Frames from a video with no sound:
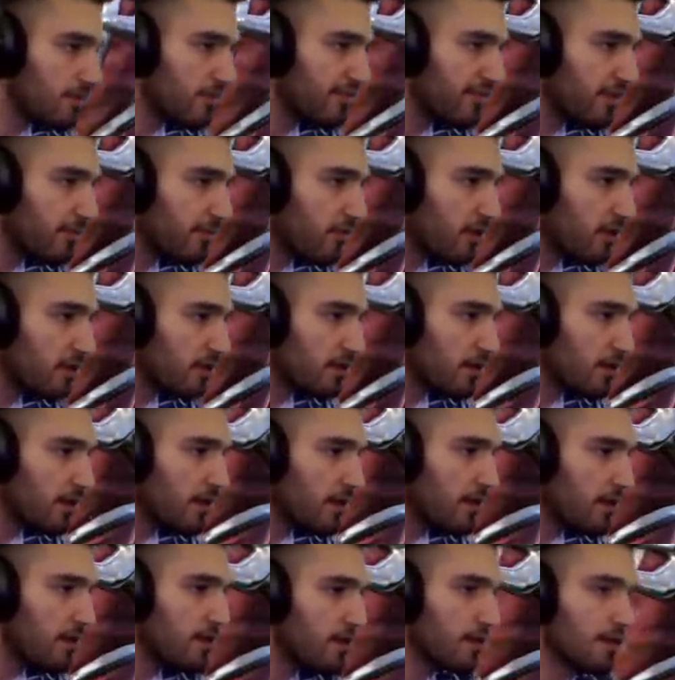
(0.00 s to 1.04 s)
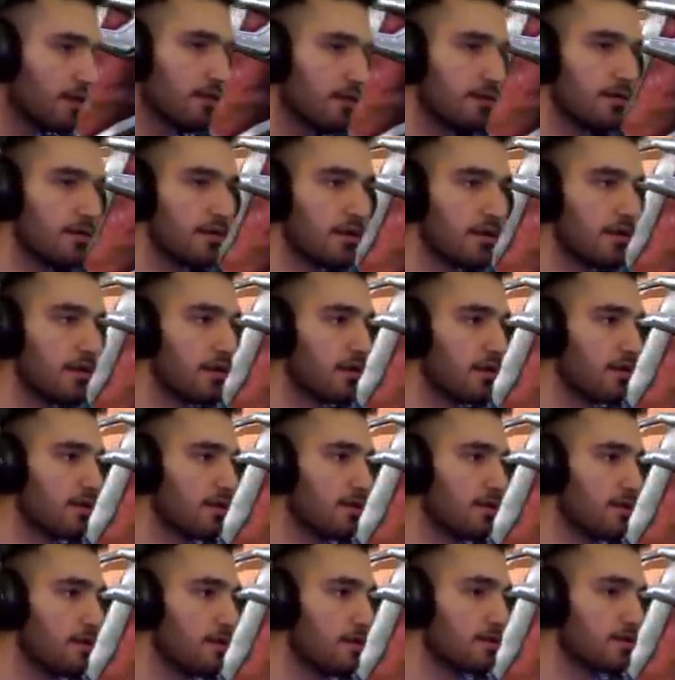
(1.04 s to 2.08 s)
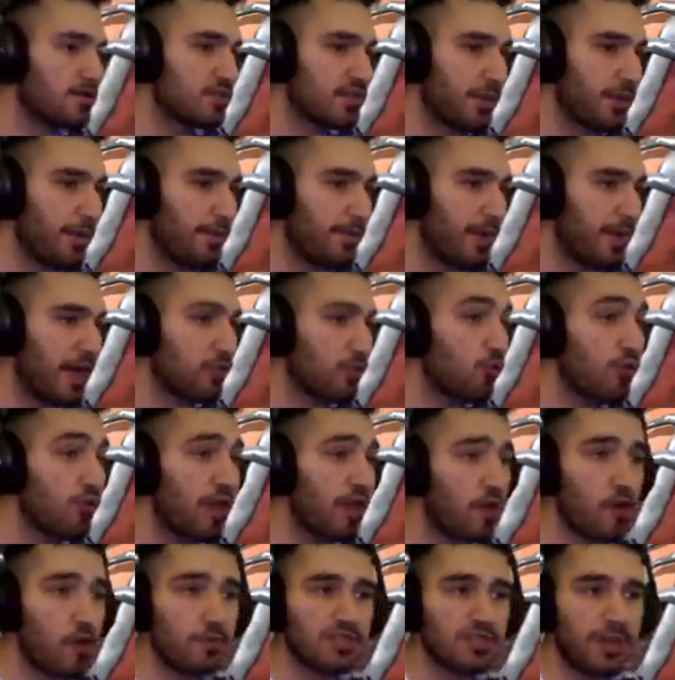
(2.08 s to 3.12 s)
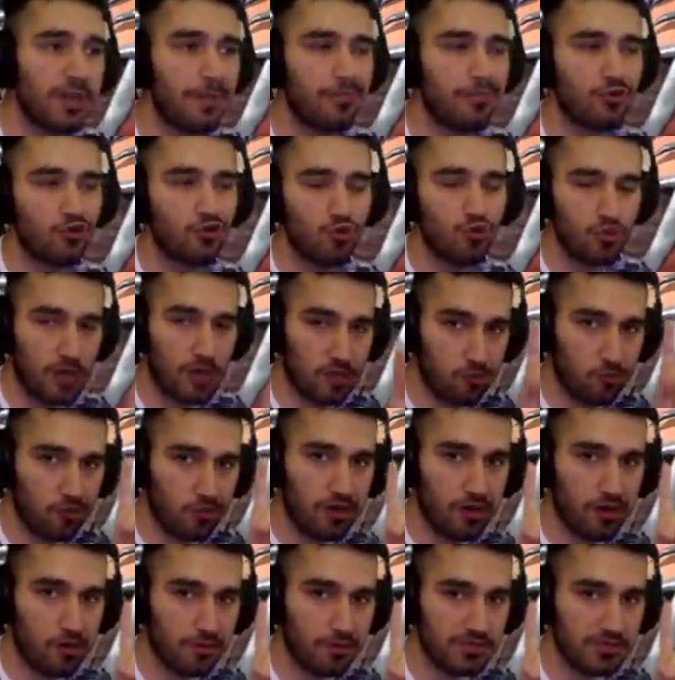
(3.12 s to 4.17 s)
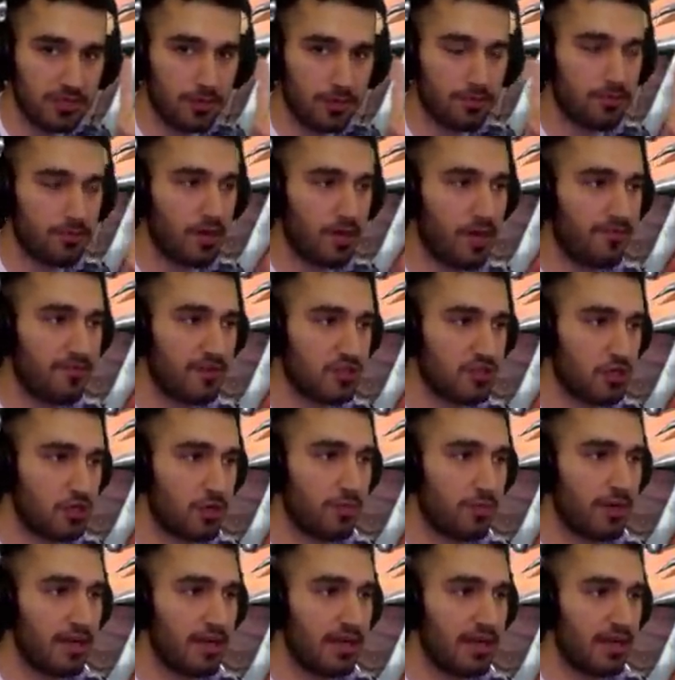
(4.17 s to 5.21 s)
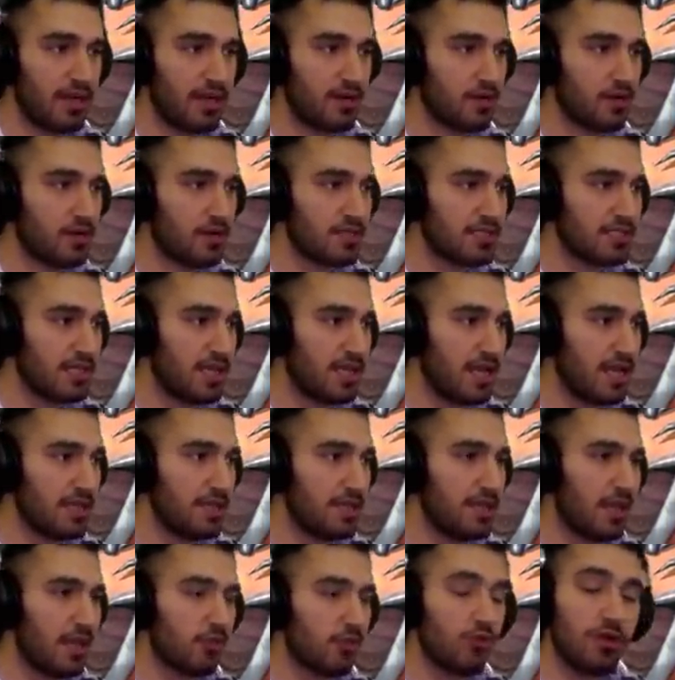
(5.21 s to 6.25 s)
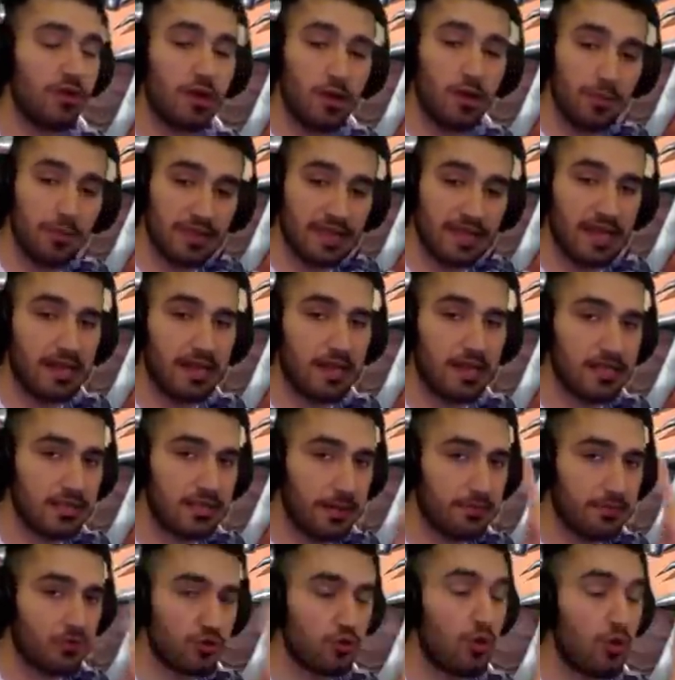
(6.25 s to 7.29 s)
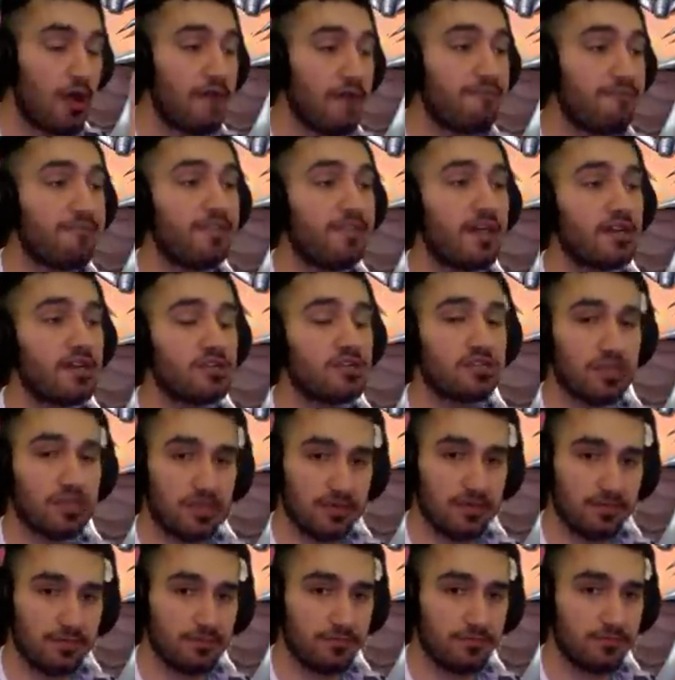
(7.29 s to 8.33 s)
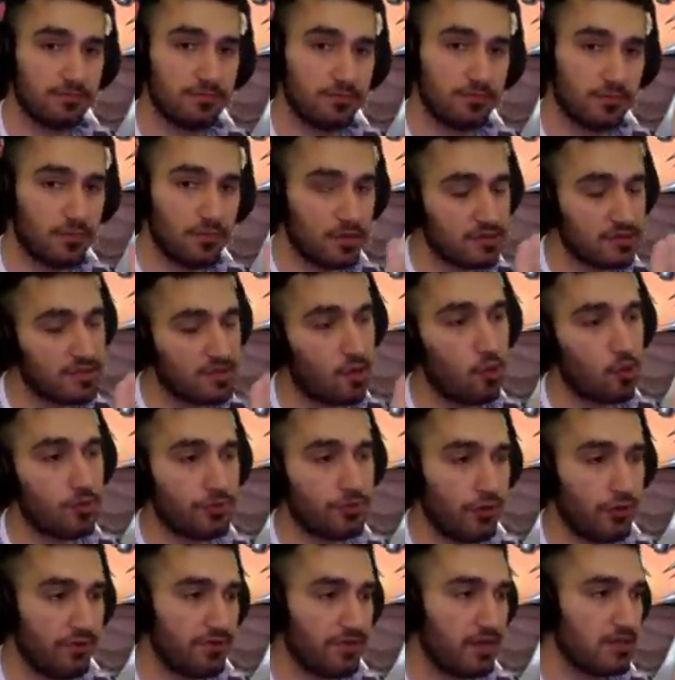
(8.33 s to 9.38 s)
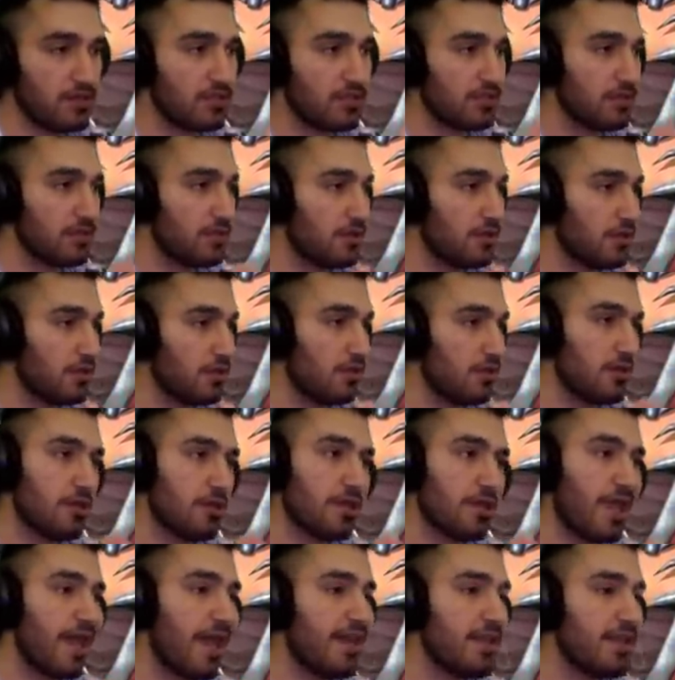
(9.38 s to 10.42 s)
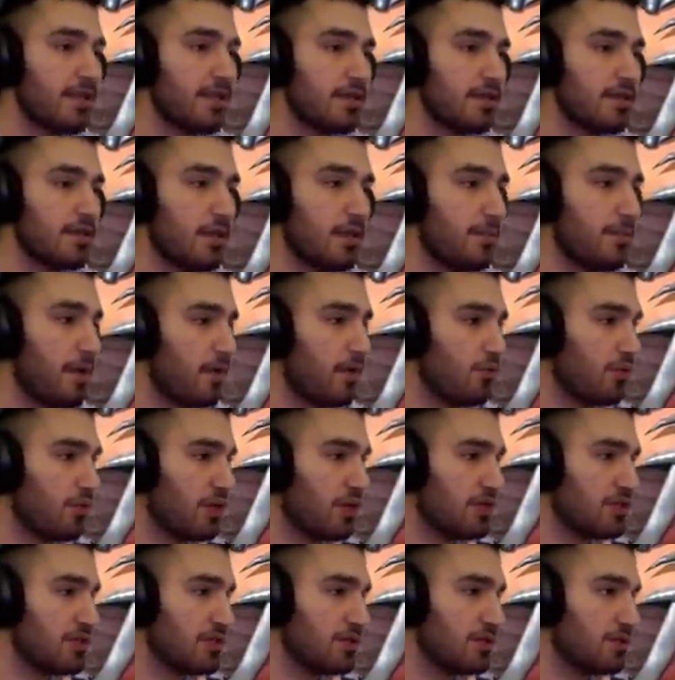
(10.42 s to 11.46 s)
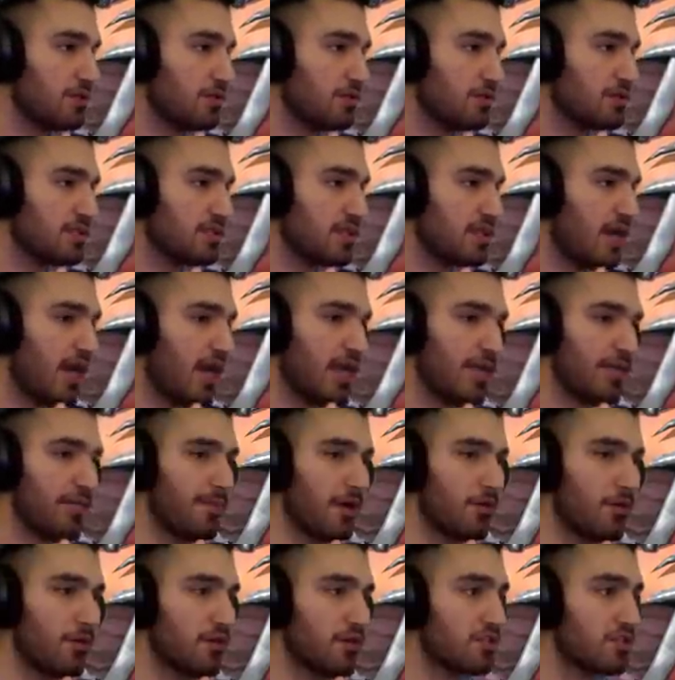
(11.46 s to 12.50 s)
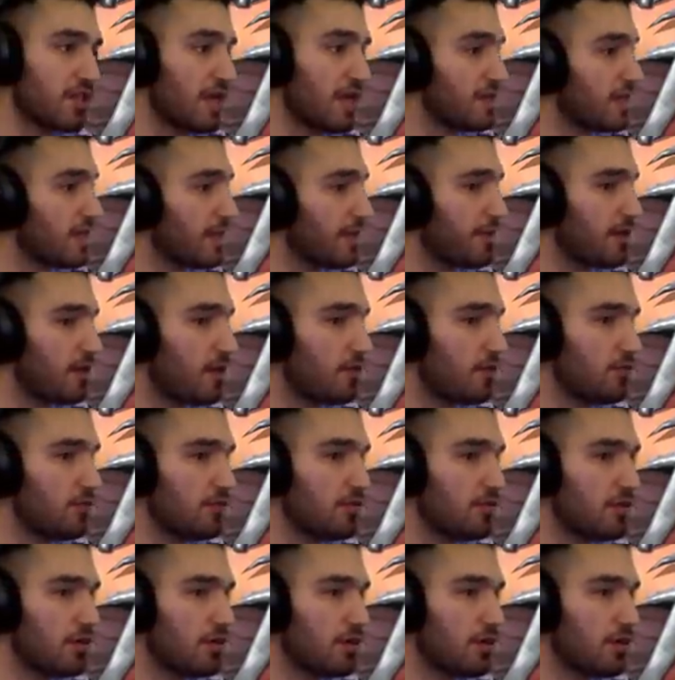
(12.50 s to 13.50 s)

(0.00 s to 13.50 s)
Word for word: بفمه هي اه شباب اعطوني رايكم شباب شو اعطوني رايكم شباب راح افرجيكم اللي الراس اللي عندي اعطوني رايكم بالتعليقات شباب شو افضل شيء انصحوني بشو افضل شيء يعني يلبق له كل شيء الصراحه يلبق له كل شيء هذا كمان حلو